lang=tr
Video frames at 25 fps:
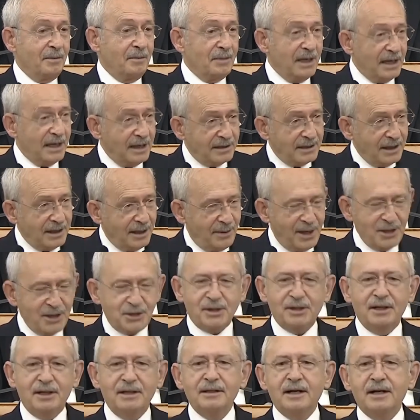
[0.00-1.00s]
Belediye
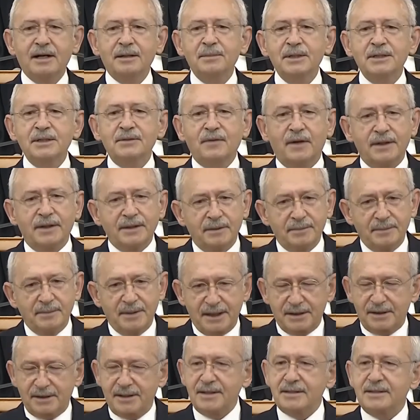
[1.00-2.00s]
başkanlarımız Van'ın
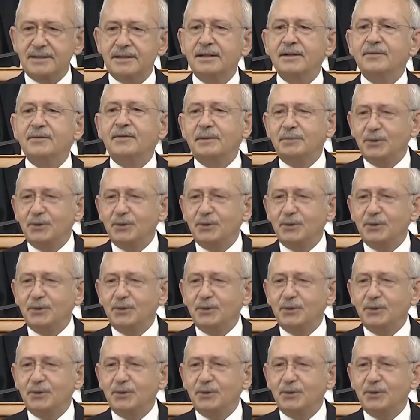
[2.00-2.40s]
merkezini